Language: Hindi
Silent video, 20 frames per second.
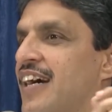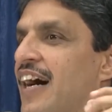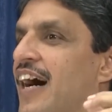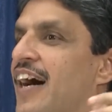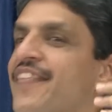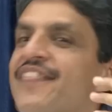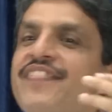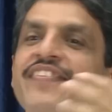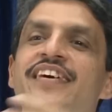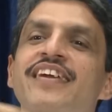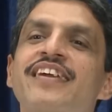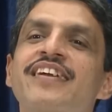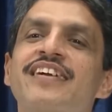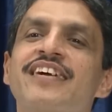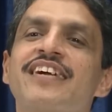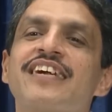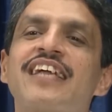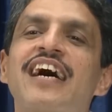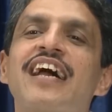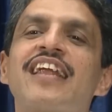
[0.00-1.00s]
अंदर
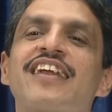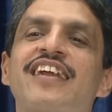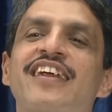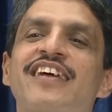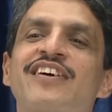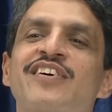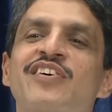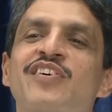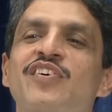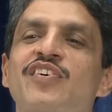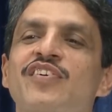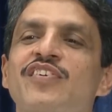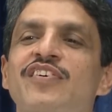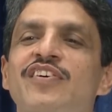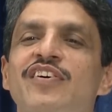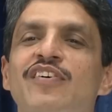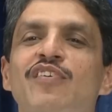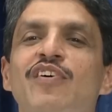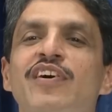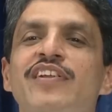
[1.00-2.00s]
डाल रहे हो
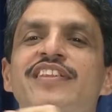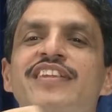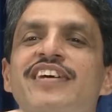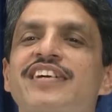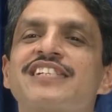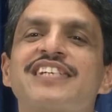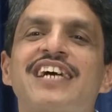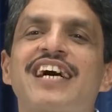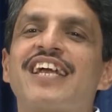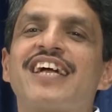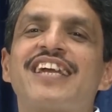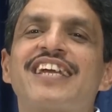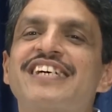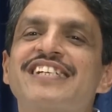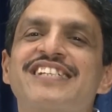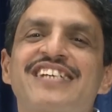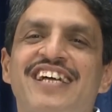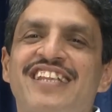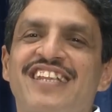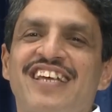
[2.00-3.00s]
वो अंदर जाना नहीं
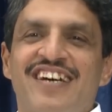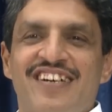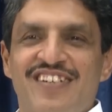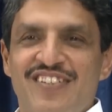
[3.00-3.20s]
चाहता